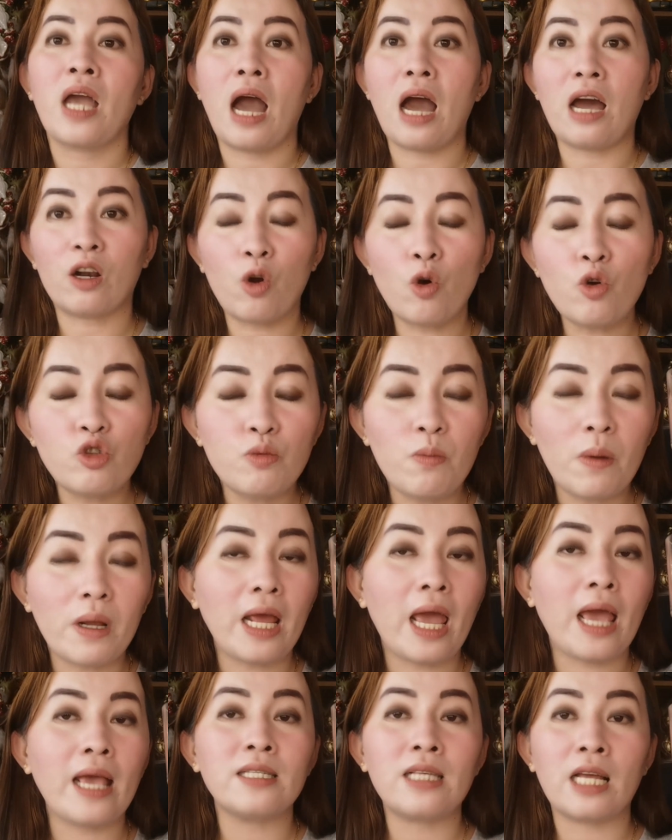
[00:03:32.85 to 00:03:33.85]
Ang
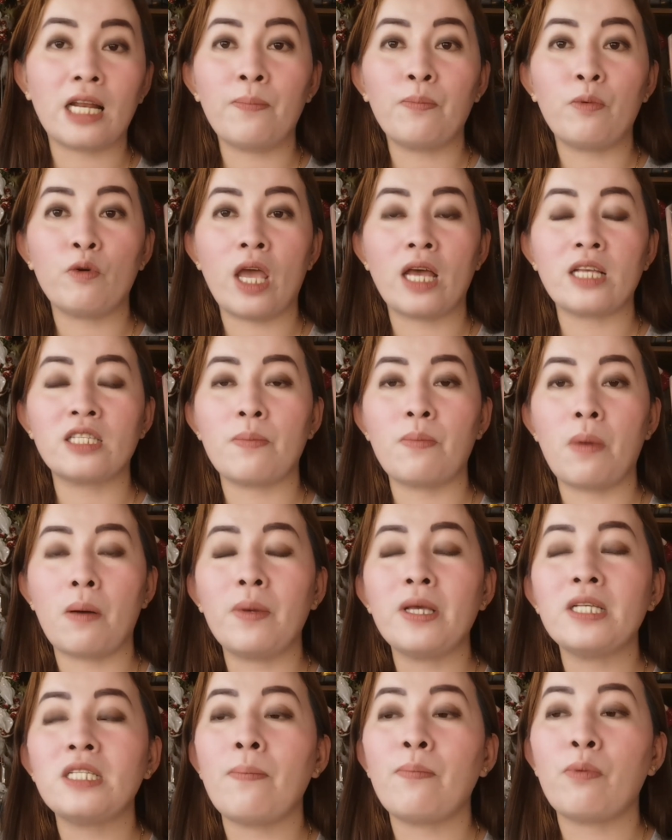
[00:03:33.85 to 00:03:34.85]
rosemary ay isa rin po yan sa
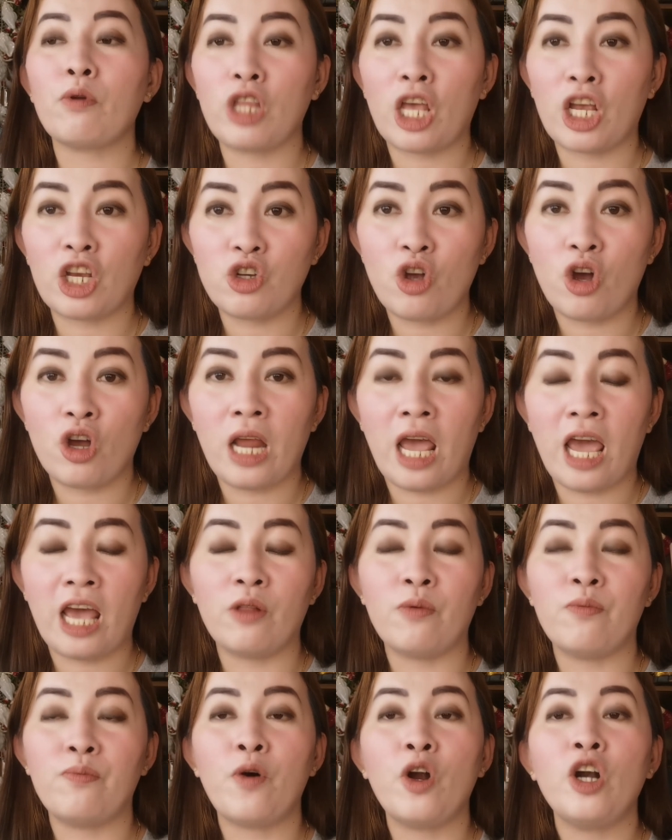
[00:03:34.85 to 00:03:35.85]
mabisang protection
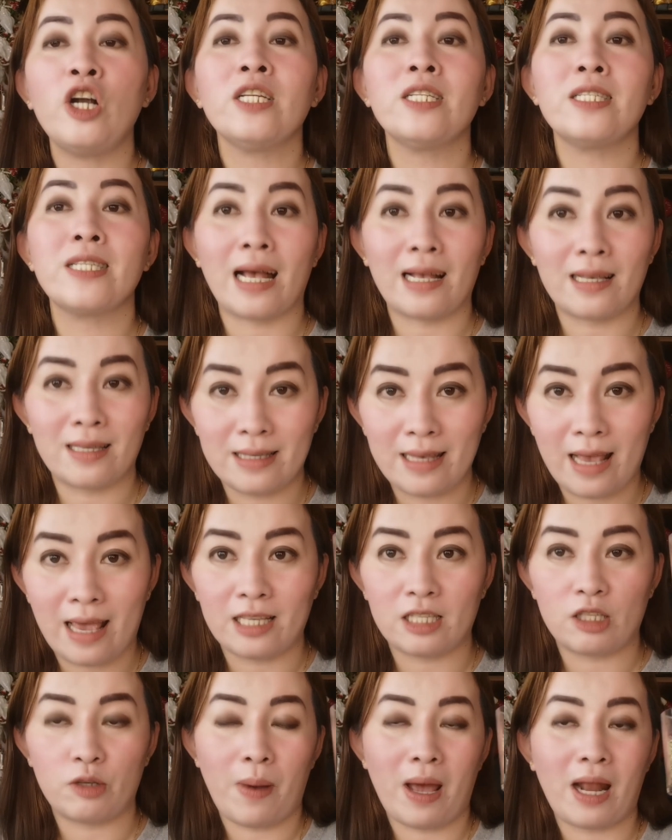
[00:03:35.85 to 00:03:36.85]
and for
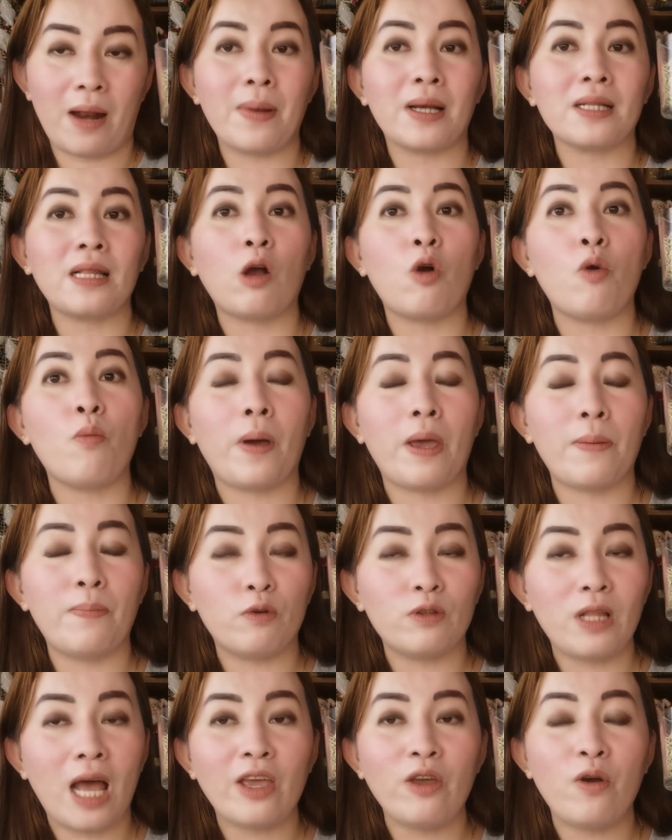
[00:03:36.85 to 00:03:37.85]
success para magtagumpay
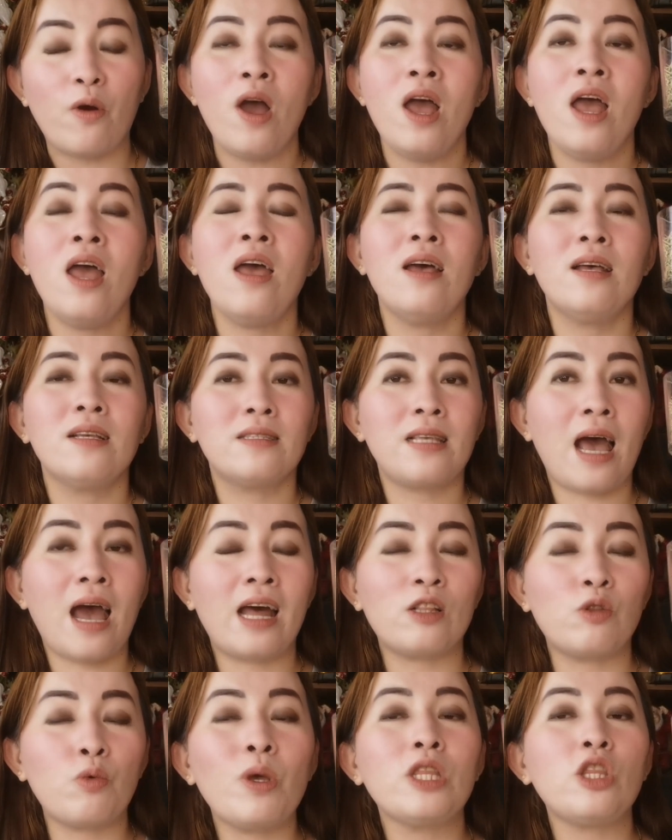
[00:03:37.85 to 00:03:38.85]
po tayo
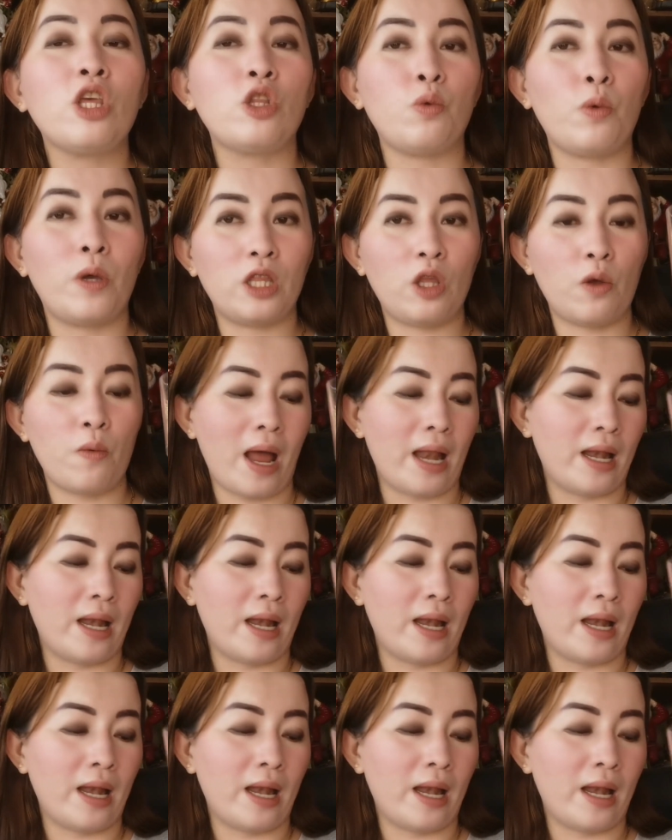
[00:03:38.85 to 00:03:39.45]
sa 2021.